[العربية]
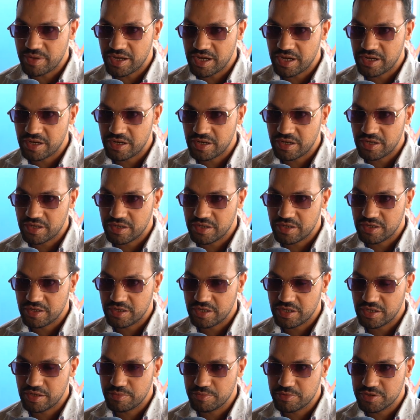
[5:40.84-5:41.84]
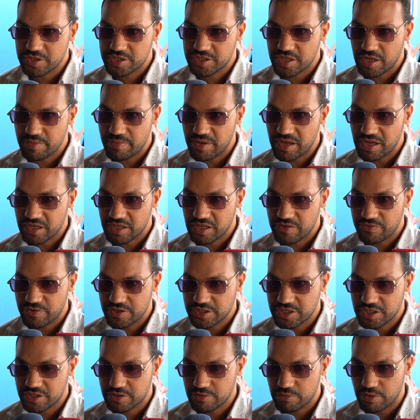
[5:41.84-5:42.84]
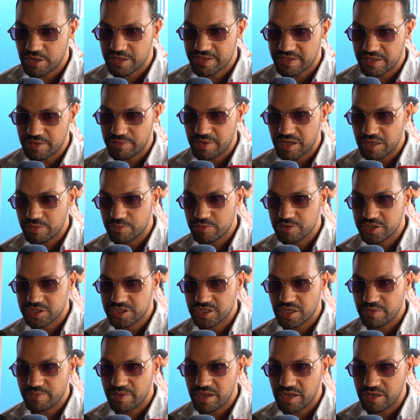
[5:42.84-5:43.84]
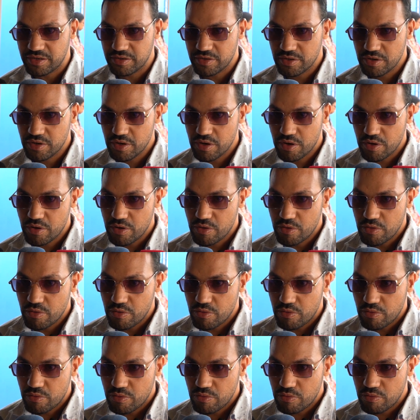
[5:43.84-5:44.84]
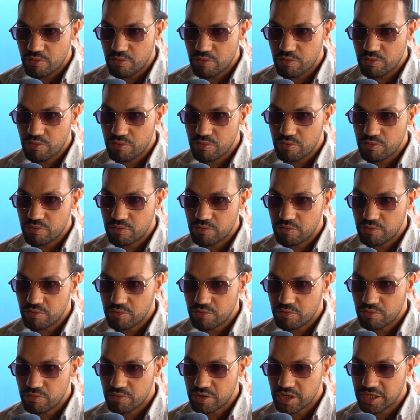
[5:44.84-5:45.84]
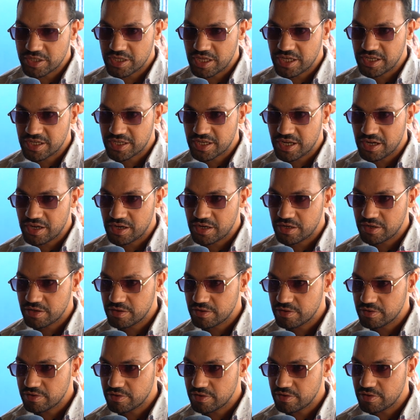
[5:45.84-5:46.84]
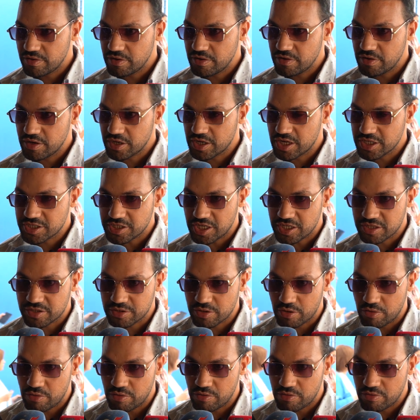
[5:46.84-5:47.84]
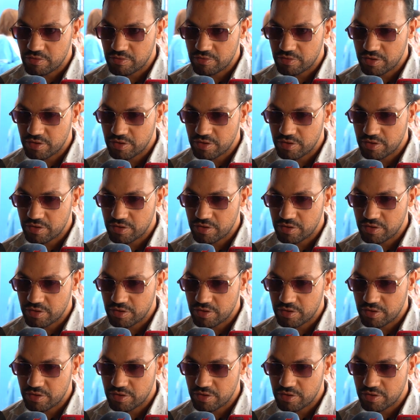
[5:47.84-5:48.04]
مع المجتمع كيفاش يتواصل مع المجتمع وكذلك آه، كتاثروا